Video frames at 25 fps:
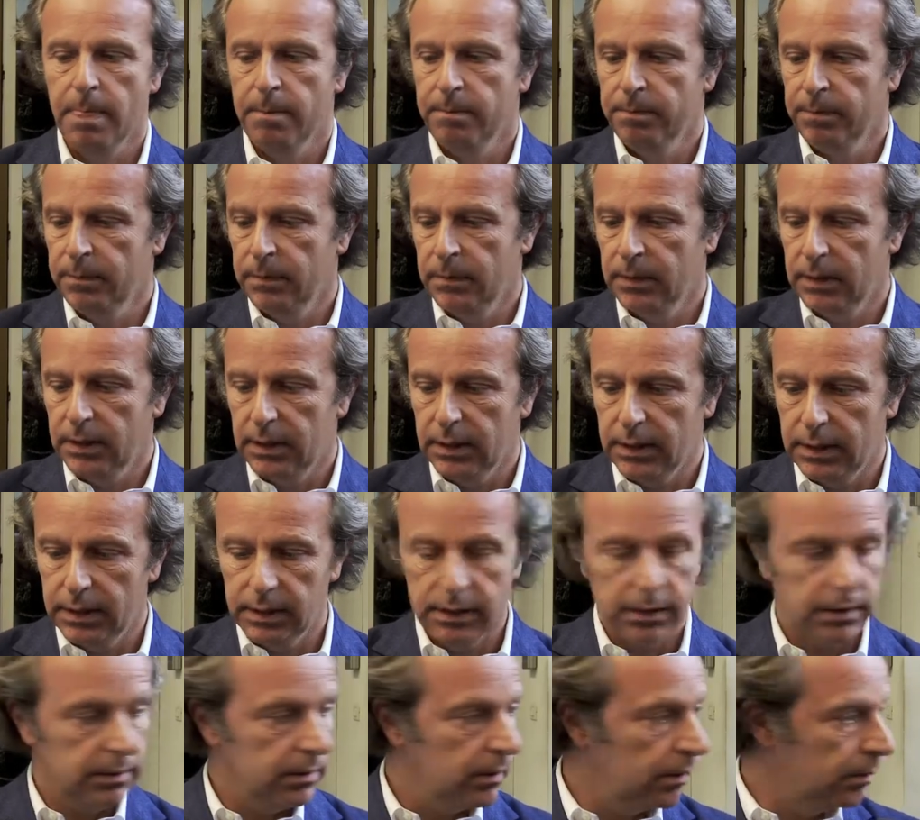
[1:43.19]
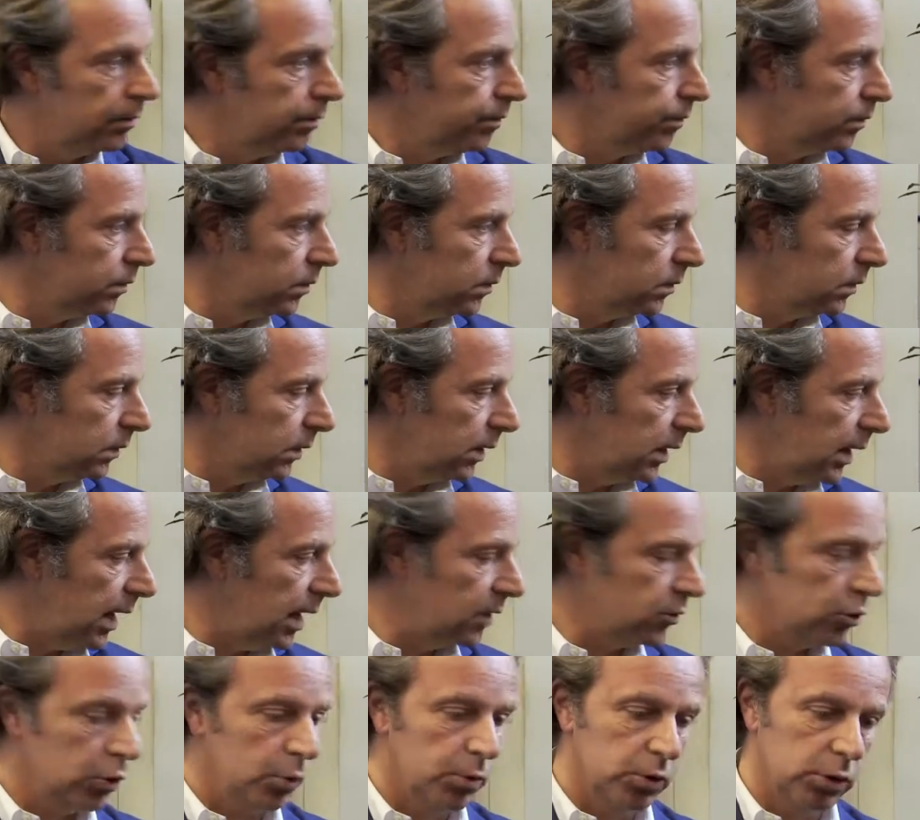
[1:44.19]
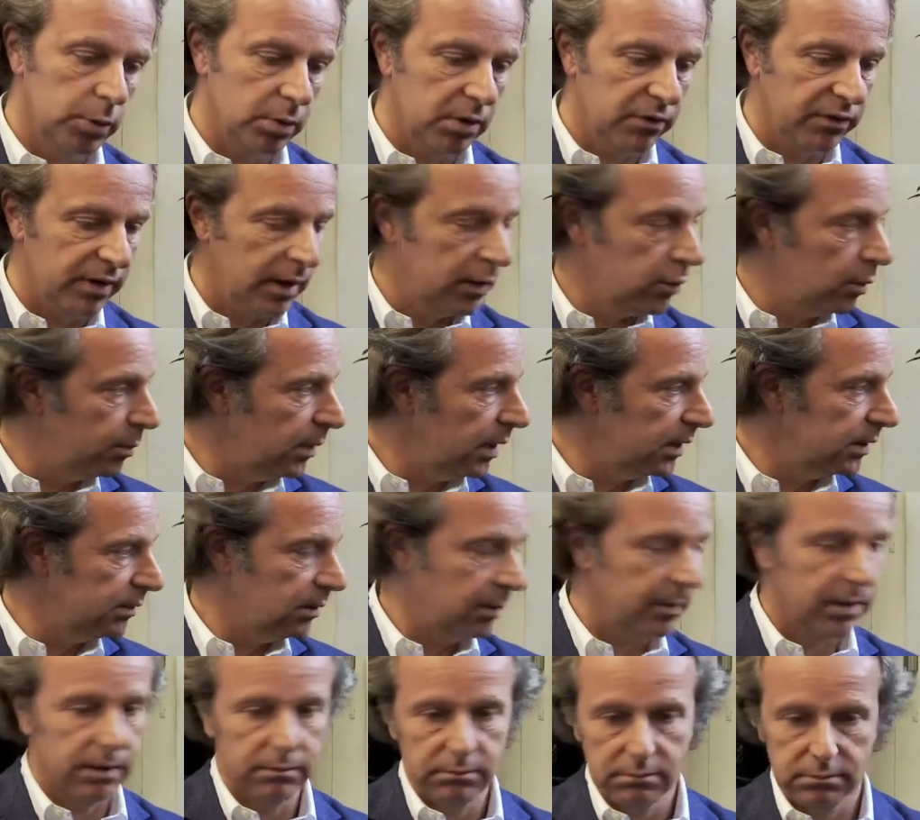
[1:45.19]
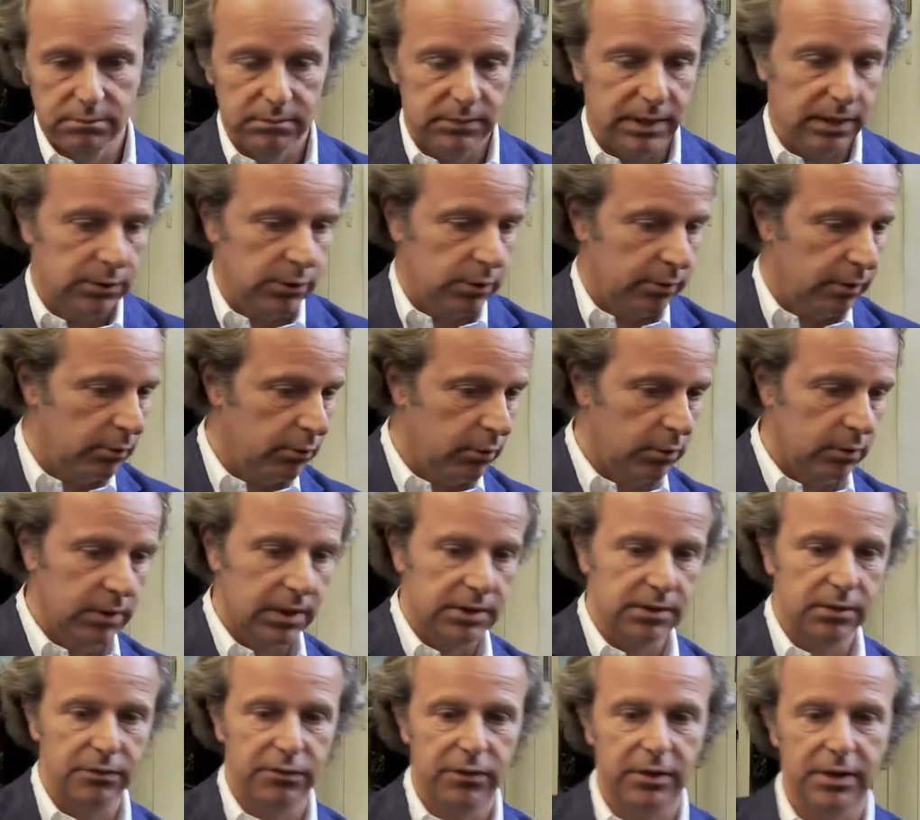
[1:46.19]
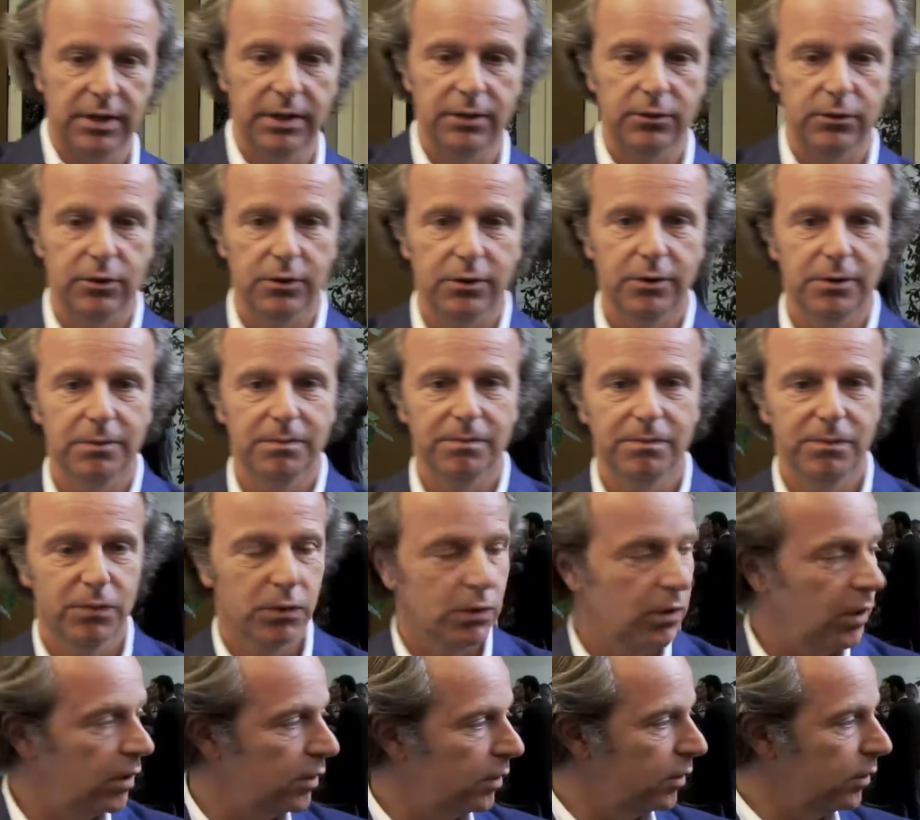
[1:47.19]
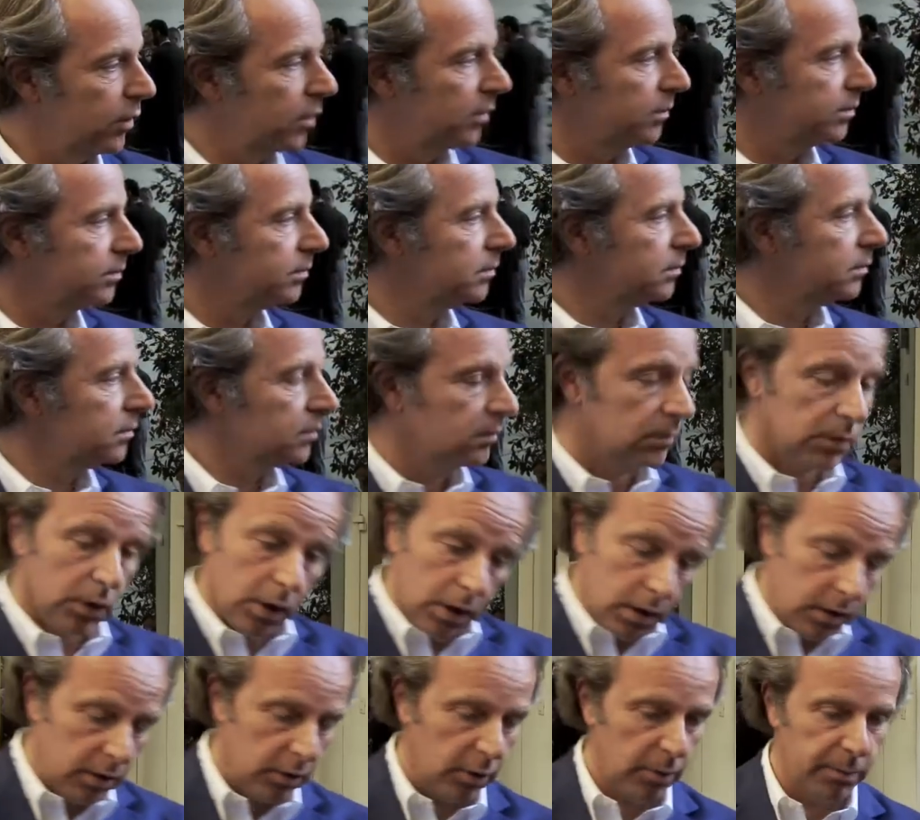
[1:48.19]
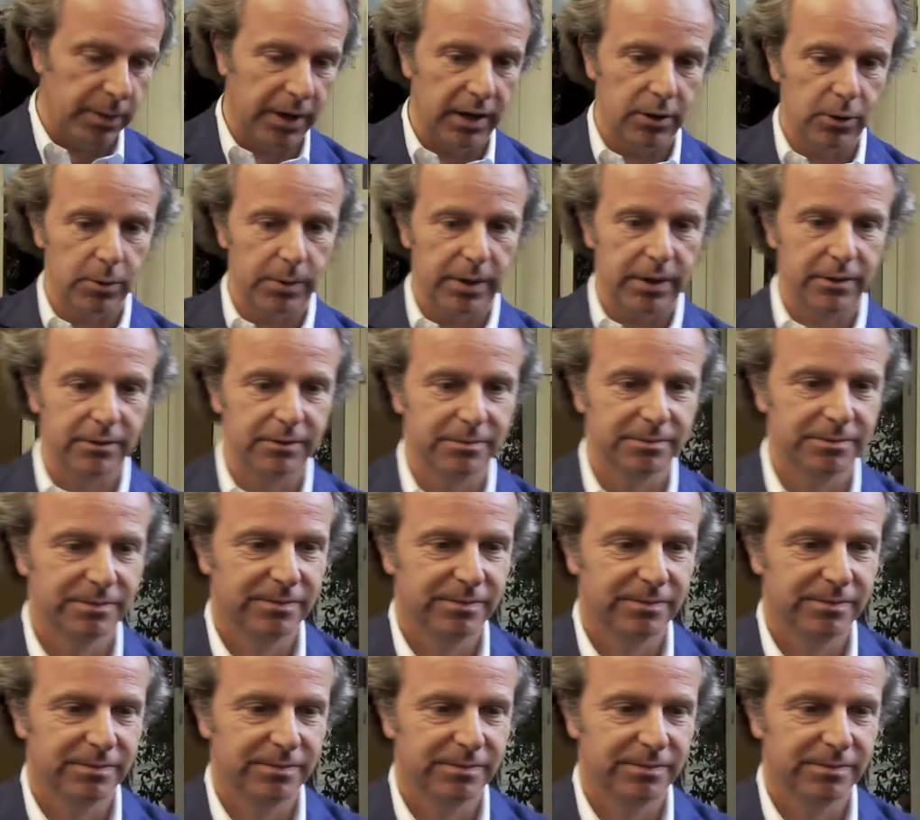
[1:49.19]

Senti, posso, fare due domande? Ah, subito mi fai la domanda? Vabbè, tanto no, avevo no, quasi no, finito. no, non volevo interrompere. No, no, prego, prego.